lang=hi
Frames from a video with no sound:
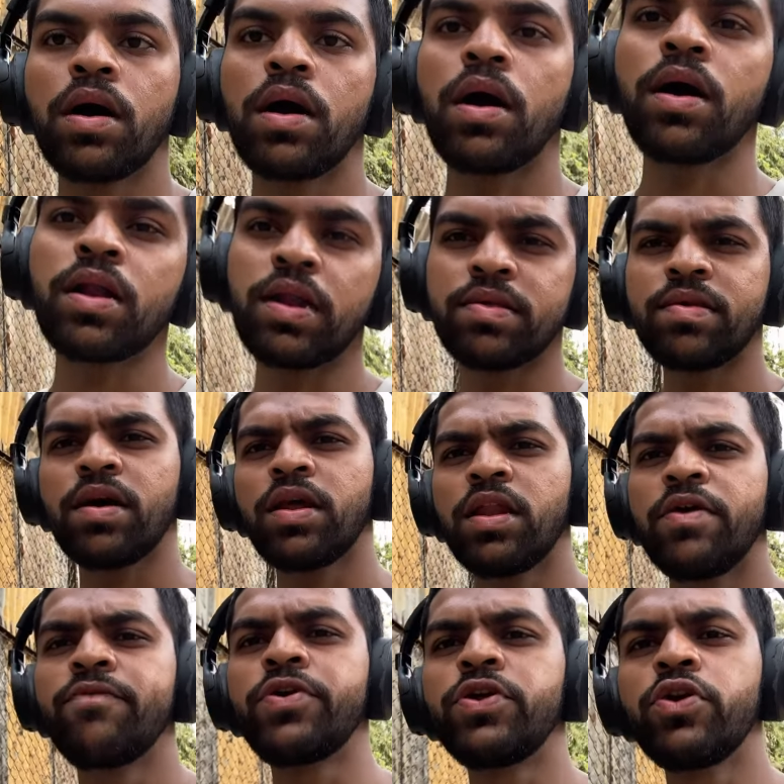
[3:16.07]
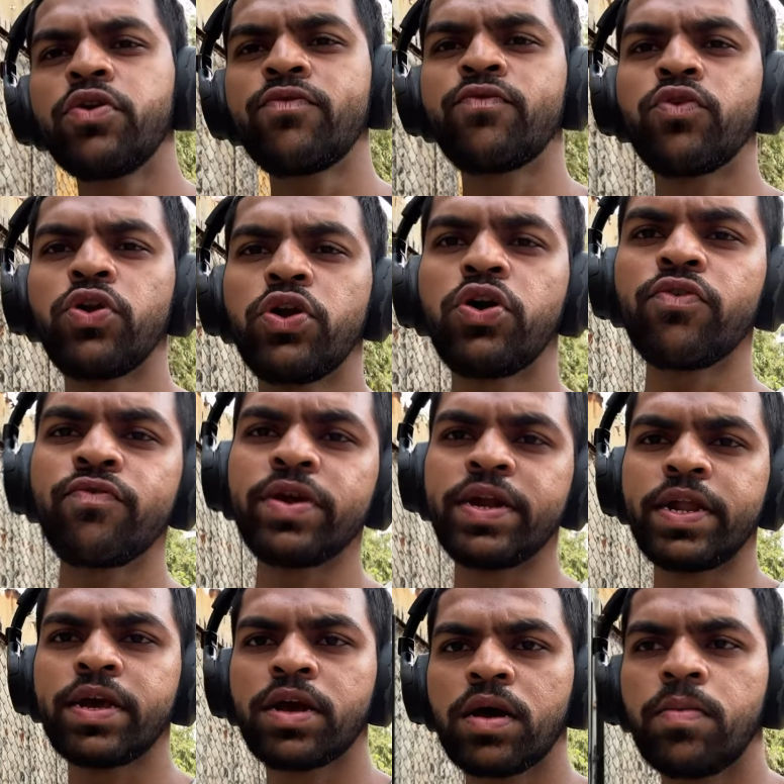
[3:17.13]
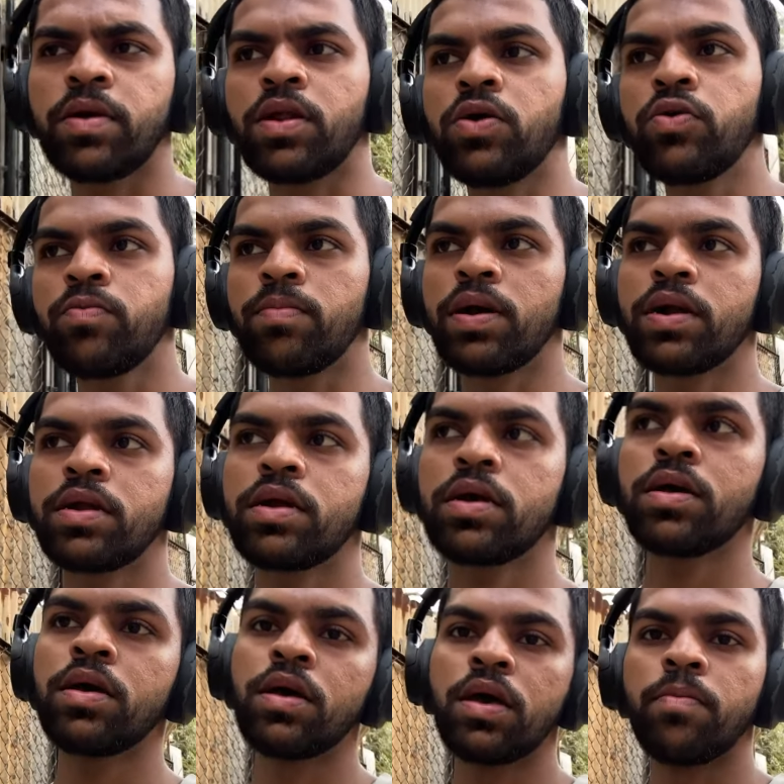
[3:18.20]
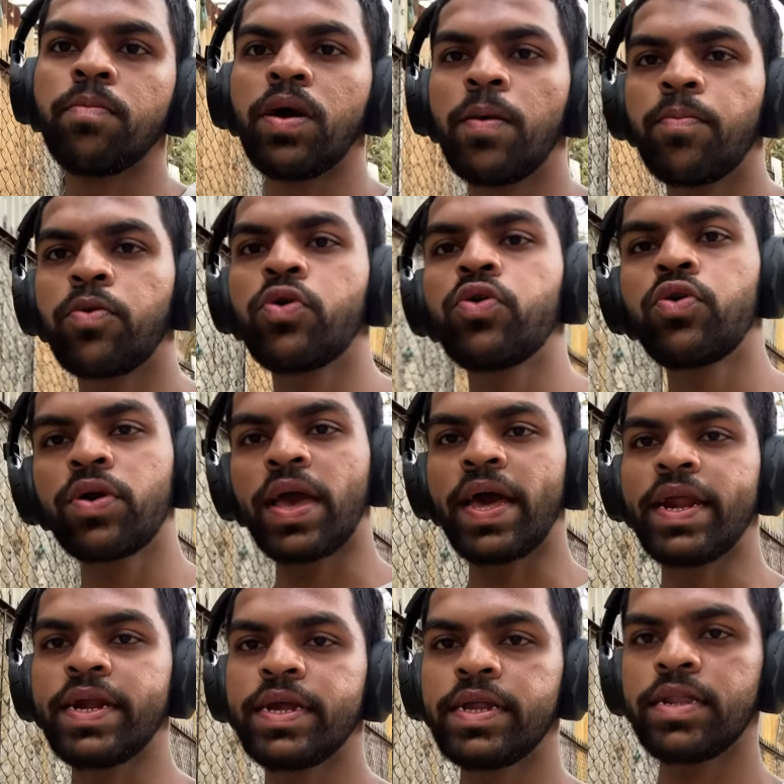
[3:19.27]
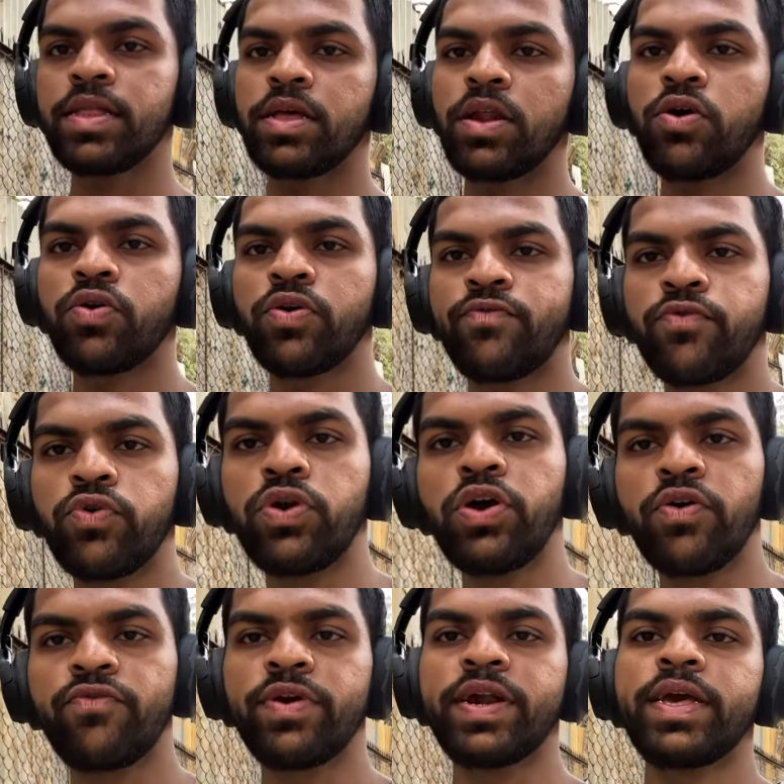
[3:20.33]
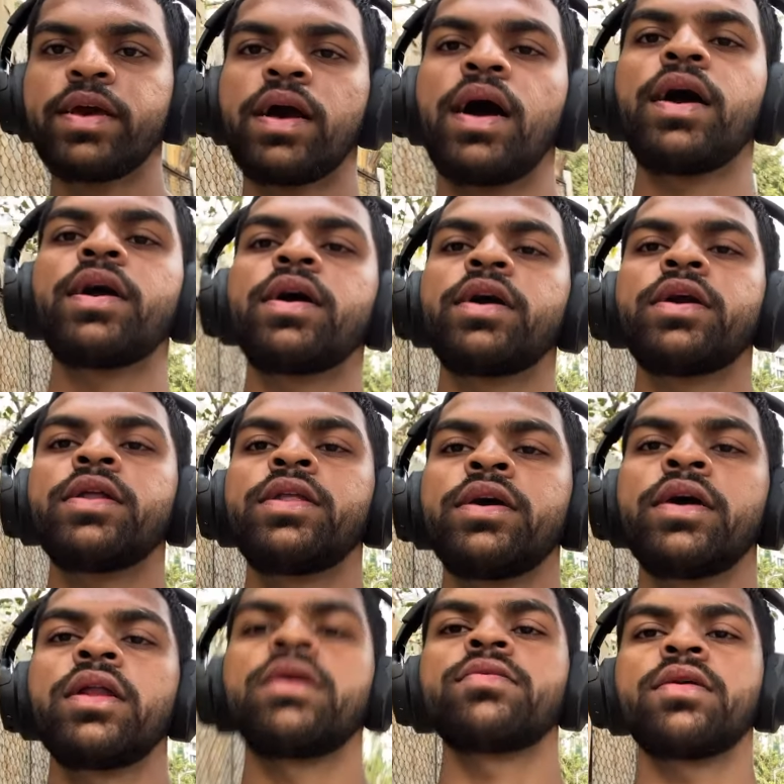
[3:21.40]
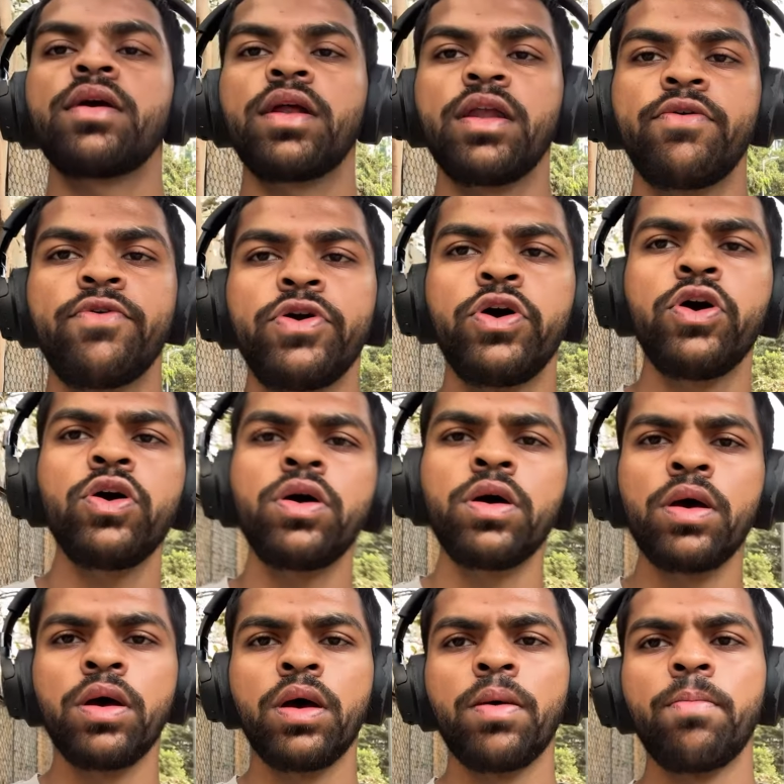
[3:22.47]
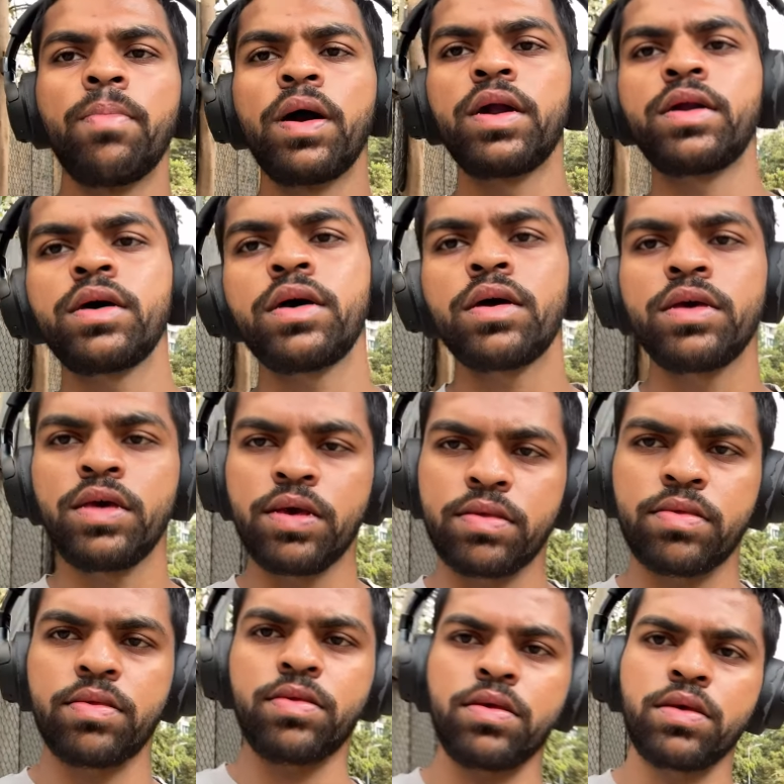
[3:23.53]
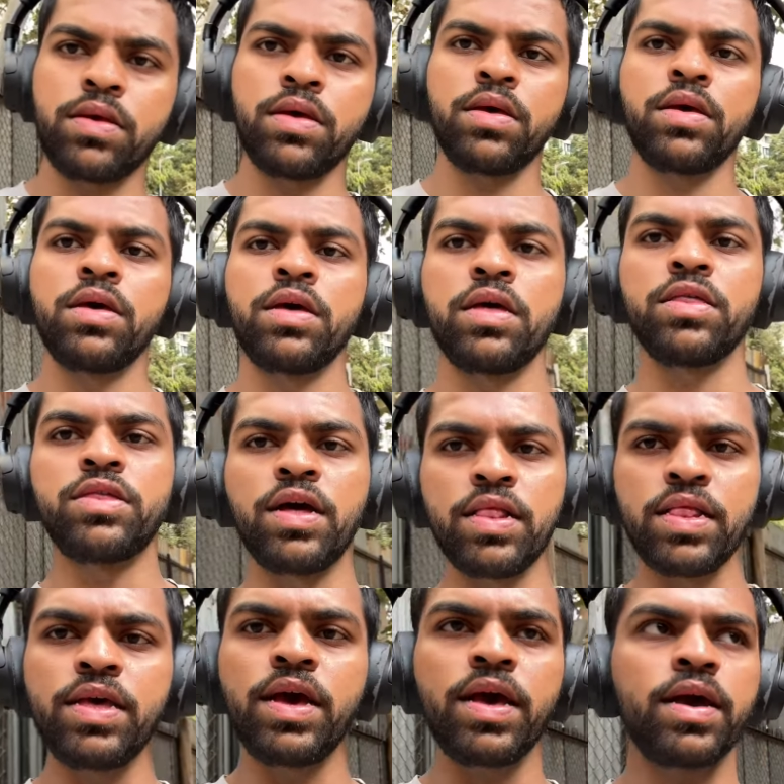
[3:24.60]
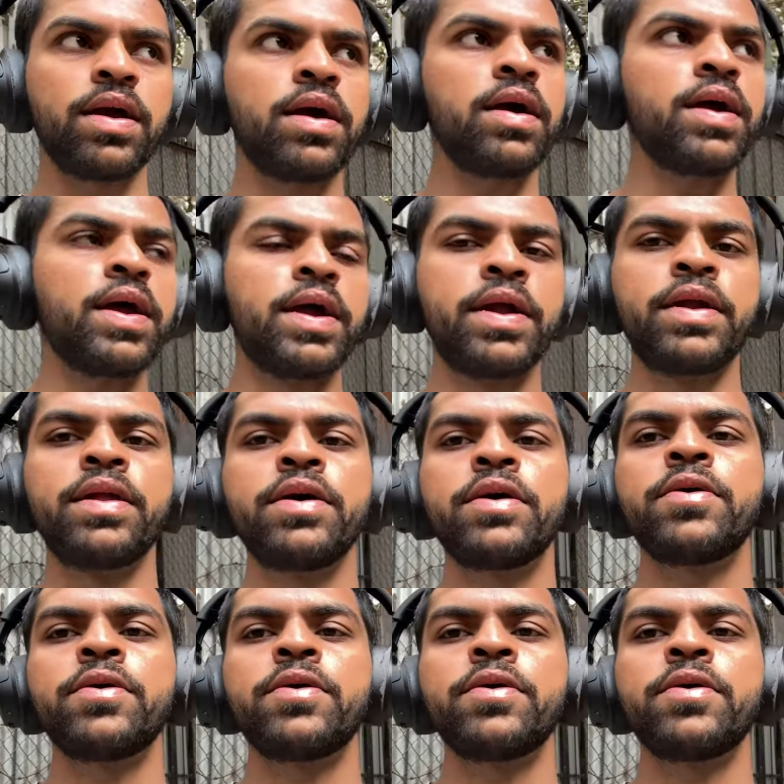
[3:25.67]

अगले से अगले वीडियो फुल डे ऑफ ईटिंग का बनाऊँ बट मैं आपको गारंटी नहीं दे रहा हूँ कि फुल डे ऑफ ईटिंग आएगा कि नहीं अगले से अगले वीडियो बट यस जल्दी आएगा एंड